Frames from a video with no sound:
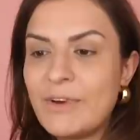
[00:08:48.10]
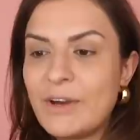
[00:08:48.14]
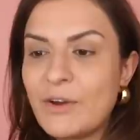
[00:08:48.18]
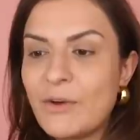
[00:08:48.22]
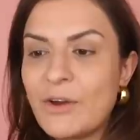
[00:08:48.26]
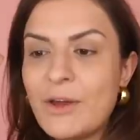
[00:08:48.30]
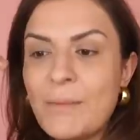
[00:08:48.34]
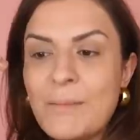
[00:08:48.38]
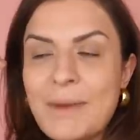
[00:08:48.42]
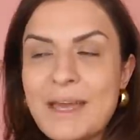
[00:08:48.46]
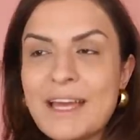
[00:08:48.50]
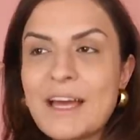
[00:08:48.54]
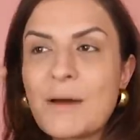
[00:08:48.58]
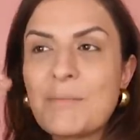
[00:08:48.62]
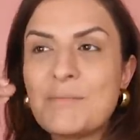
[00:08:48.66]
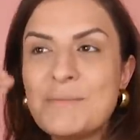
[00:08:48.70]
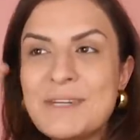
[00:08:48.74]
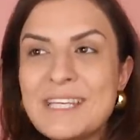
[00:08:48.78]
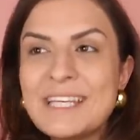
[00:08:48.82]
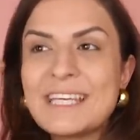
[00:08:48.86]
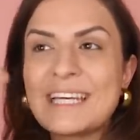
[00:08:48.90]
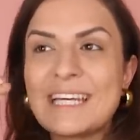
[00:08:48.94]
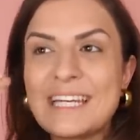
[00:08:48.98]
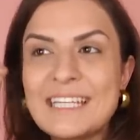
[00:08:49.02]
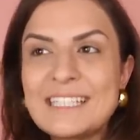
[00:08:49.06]
wenn euer Make-up
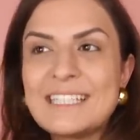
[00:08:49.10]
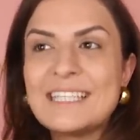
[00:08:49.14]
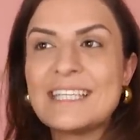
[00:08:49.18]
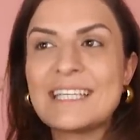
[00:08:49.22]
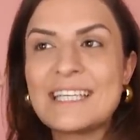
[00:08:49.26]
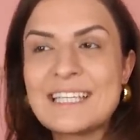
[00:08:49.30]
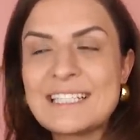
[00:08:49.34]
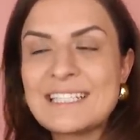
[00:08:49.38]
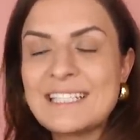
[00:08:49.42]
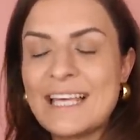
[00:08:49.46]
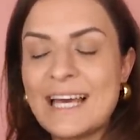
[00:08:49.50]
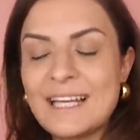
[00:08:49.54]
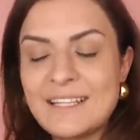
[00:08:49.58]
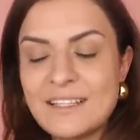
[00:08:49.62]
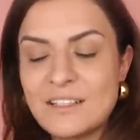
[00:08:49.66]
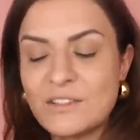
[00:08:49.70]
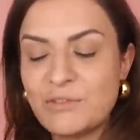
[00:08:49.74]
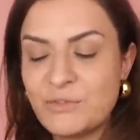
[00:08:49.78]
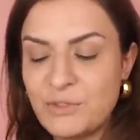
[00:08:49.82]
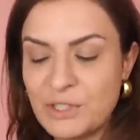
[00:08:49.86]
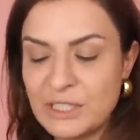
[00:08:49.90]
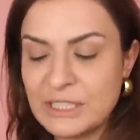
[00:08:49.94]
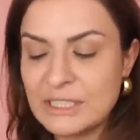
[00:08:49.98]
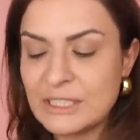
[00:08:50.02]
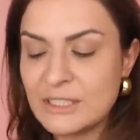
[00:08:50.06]
nicht richtig
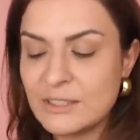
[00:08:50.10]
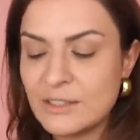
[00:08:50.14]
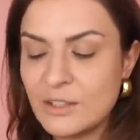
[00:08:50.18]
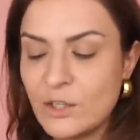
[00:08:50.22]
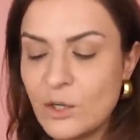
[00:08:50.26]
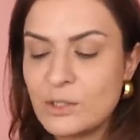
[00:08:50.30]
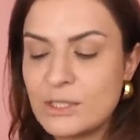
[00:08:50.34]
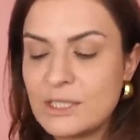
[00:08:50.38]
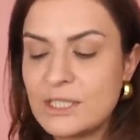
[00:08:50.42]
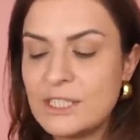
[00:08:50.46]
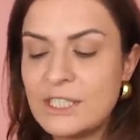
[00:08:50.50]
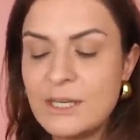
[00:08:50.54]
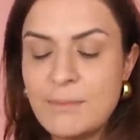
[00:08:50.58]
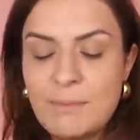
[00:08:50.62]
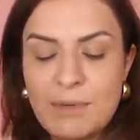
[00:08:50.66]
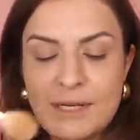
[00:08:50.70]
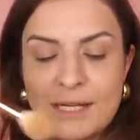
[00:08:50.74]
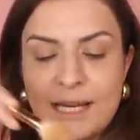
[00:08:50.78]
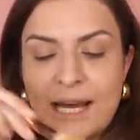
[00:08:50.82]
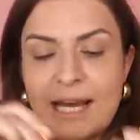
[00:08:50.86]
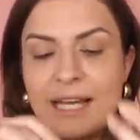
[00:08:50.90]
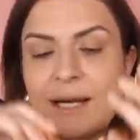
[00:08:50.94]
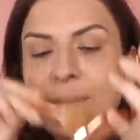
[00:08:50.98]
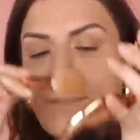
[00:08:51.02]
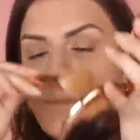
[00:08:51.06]
gesettet wird und ihr
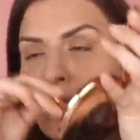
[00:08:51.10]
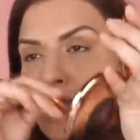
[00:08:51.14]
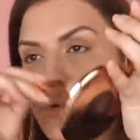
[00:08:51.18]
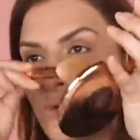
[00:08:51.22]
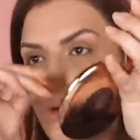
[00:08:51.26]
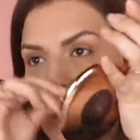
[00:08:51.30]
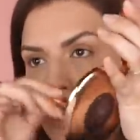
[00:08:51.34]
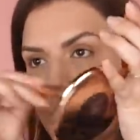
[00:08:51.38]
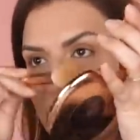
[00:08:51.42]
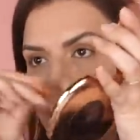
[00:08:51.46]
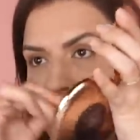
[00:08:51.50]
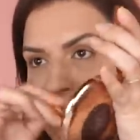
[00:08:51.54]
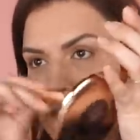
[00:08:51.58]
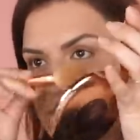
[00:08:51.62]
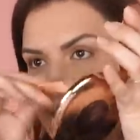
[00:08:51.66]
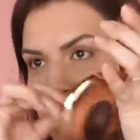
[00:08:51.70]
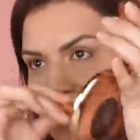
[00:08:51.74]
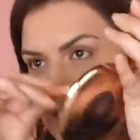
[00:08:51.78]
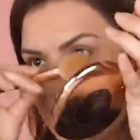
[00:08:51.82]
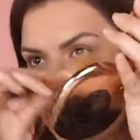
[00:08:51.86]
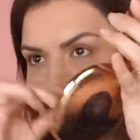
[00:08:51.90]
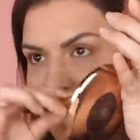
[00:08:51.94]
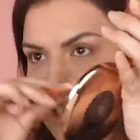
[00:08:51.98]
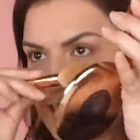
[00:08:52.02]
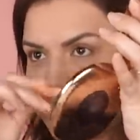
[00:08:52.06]
mit einem
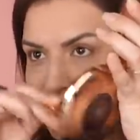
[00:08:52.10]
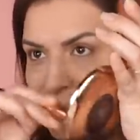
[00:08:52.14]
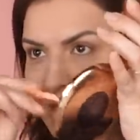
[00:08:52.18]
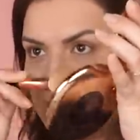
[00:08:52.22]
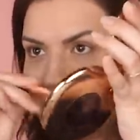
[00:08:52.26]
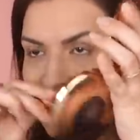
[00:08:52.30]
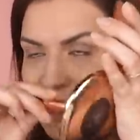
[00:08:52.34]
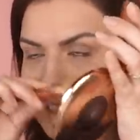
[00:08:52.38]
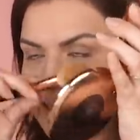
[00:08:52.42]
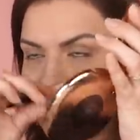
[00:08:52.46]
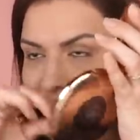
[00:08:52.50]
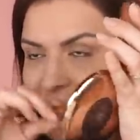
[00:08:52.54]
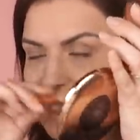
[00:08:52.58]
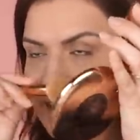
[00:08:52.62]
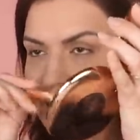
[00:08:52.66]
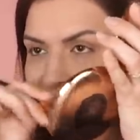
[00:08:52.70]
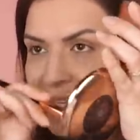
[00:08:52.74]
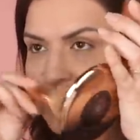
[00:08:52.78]
Puderpinsel, das wäre jetzt mein nächster